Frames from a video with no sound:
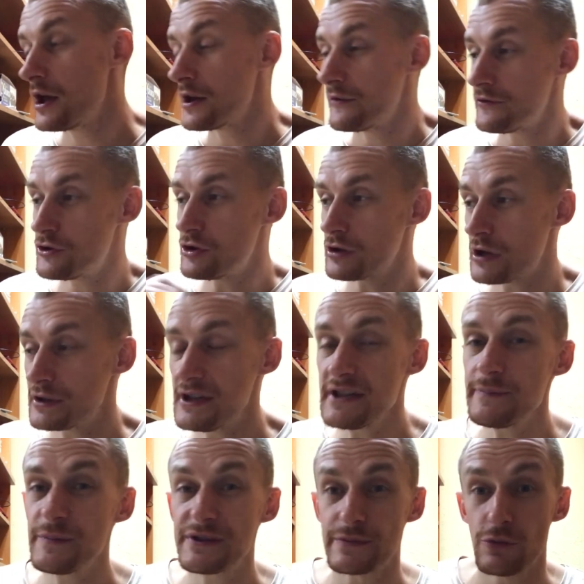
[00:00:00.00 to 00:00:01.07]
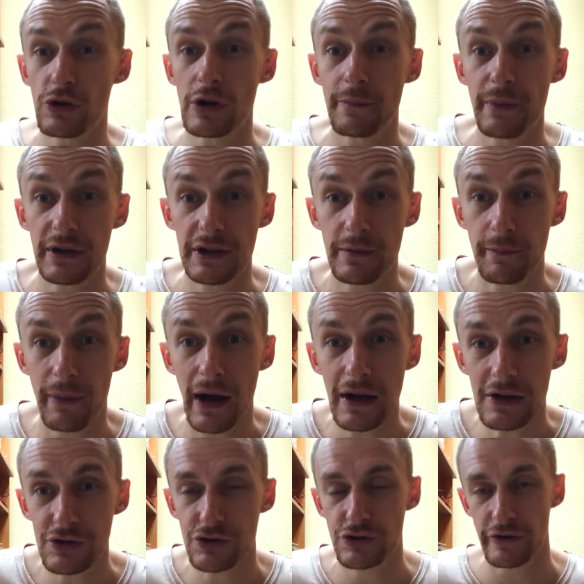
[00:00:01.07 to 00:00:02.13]
А есть письмо компании
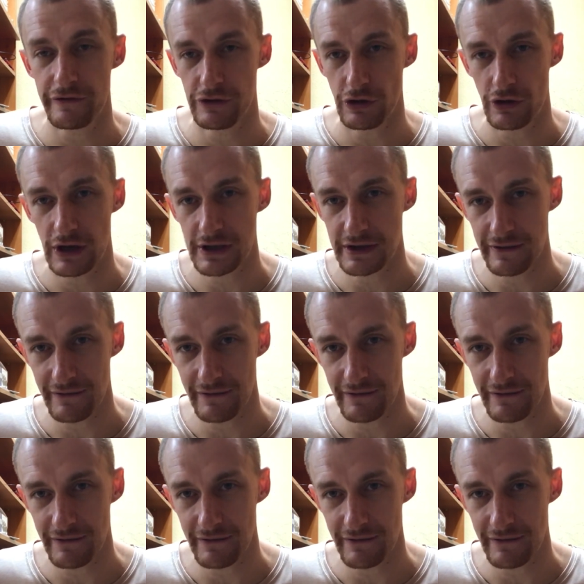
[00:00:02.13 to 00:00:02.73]
Палит, что видеокарта